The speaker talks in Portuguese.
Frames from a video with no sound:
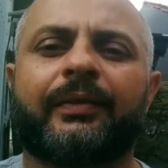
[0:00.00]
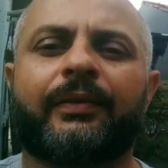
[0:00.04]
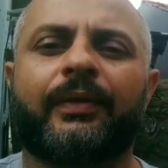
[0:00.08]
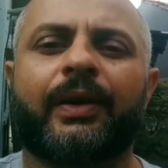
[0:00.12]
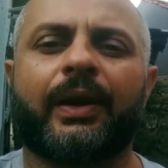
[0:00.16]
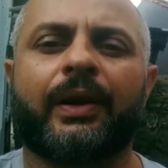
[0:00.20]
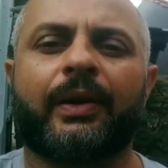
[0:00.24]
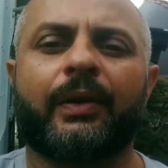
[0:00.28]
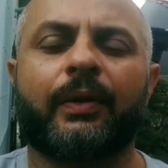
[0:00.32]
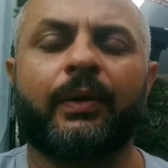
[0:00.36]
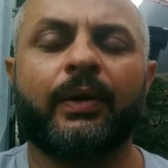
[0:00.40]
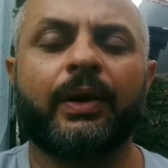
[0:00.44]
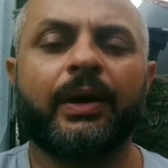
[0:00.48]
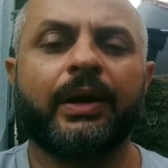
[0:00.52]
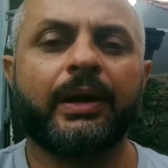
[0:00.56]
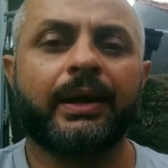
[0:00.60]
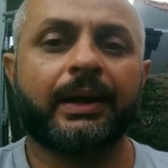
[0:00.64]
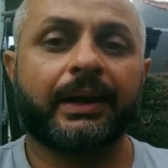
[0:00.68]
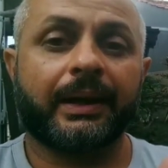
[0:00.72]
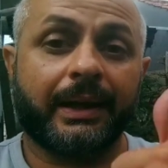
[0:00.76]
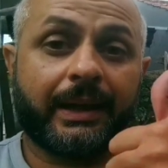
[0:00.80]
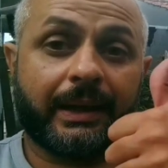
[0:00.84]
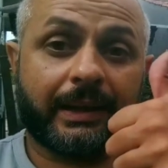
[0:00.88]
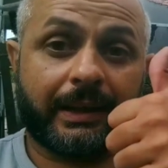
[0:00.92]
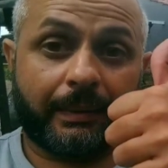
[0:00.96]
Valeu,
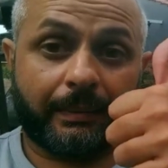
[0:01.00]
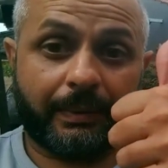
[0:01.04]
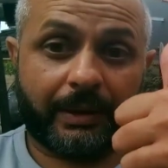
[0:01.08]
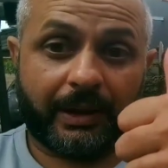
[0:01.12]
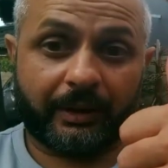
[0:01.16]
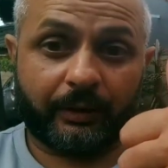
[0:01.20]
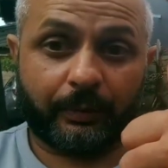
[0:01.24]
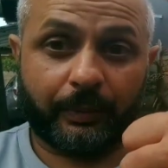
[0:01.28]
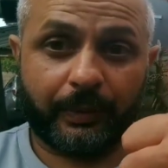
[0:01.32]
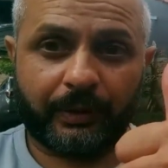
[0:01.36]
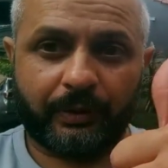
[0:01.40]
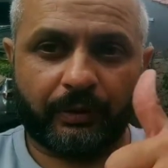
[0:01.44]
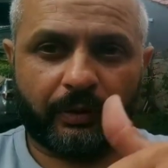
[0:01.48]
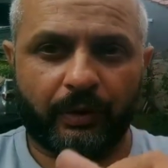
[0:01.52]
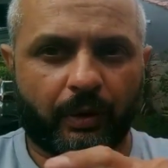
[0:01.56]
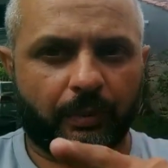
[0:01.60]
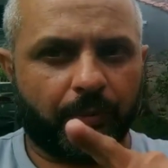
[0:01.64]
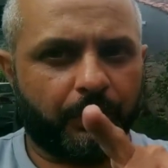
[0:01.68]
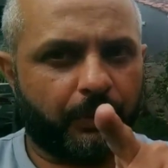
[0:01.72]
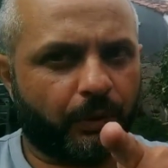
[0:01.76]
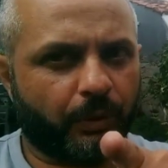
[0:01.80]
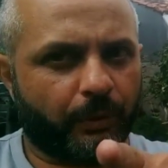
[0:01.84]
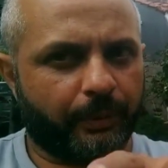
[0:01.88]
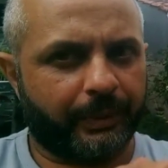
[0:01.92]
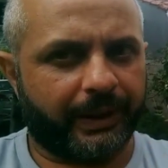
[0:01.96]
grande abraço pessoal,
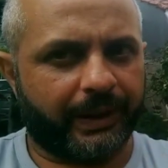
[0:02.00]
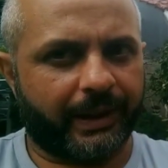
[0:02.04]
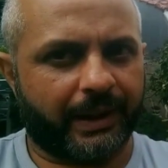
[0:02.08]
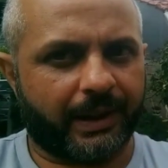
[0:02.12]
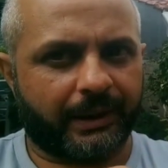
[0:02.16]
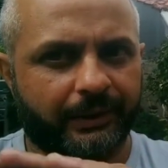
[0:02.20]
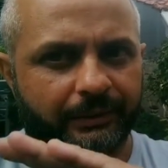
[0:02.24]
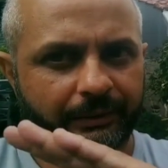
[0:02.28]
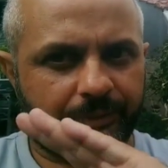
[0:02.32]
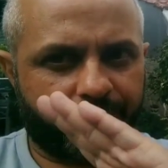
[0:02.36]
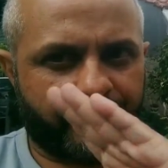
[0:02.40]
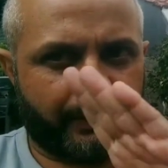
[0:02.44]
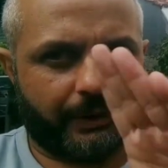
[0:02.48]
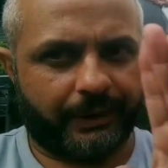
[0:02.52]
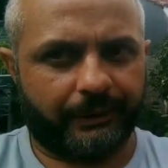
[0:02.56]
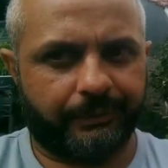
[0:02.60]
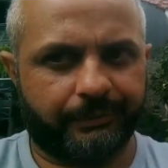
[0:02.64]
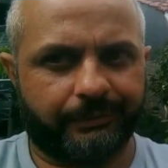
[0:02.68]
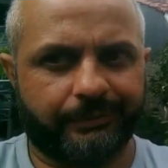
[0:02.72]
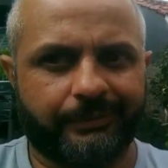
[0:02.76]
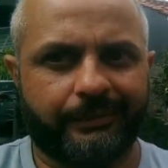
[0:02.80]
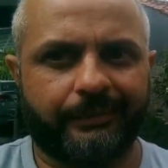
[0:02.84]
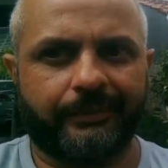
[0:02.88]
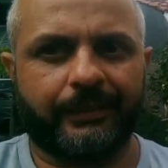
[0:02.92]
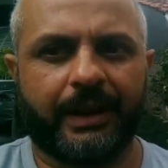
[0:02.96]
muito obrigado e
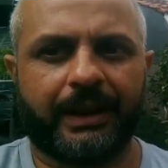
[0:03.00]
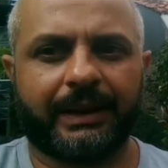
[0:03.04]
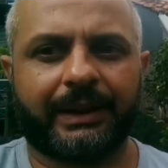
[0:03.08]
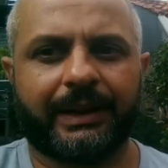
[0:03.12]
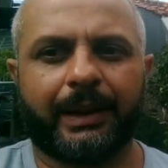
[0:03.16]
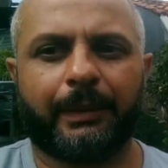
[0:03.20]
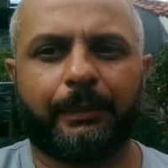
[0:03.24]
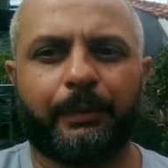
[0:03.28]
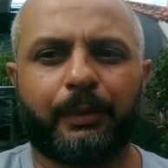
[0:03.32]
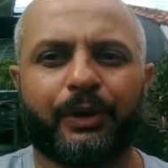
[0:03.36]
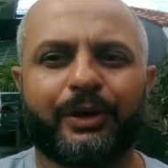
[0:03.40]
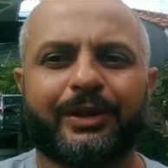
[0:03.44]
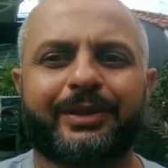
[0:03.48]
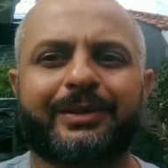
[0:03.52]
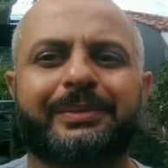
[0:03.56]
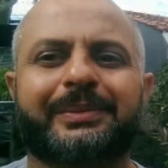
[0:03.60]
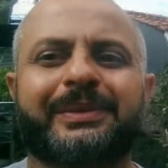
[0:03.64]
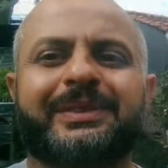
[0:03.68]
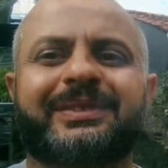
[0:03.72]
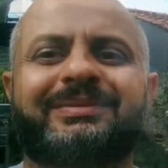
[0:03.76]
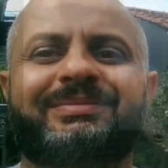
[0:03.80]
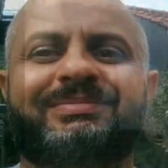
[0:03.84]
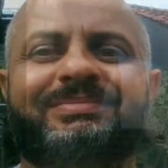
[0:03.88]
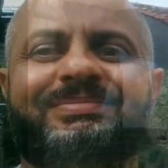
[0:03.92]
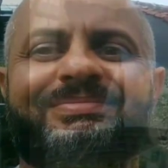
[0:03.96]
até a próxima.